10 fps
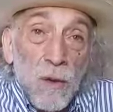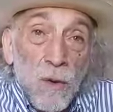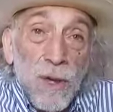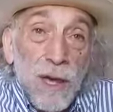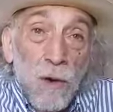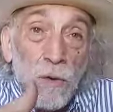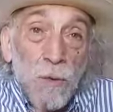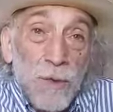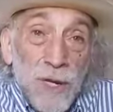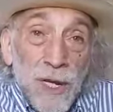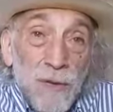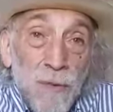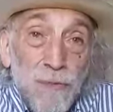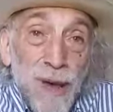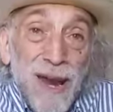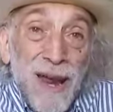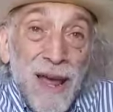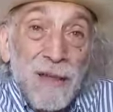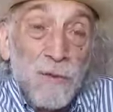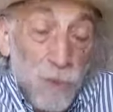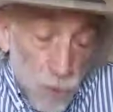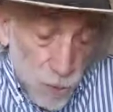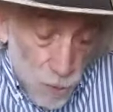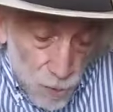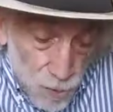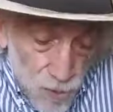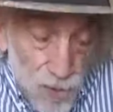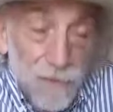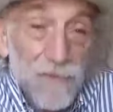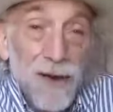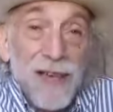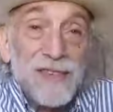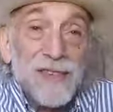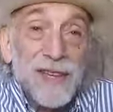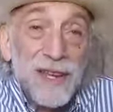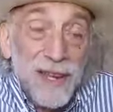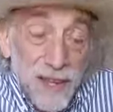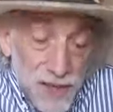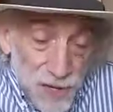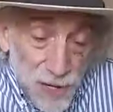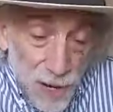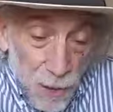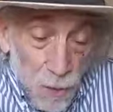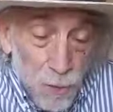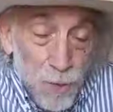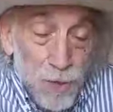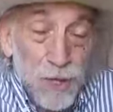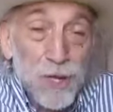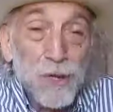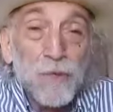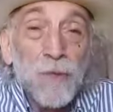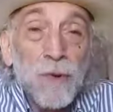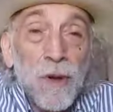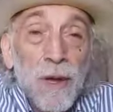o que é o comunismo para adultos e faz crítica ao comunismo